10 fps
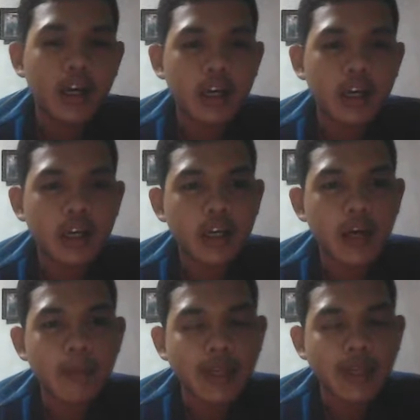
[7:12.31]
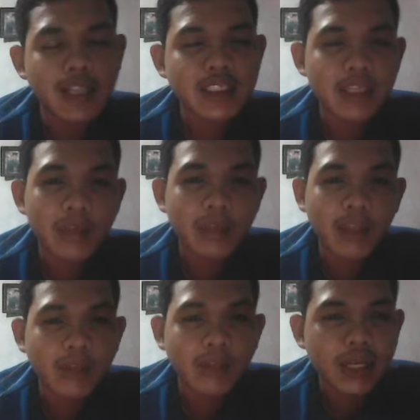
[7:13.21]
uh, aplikasi yang
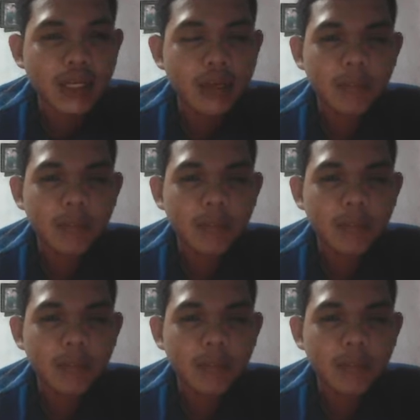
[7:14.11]
bernama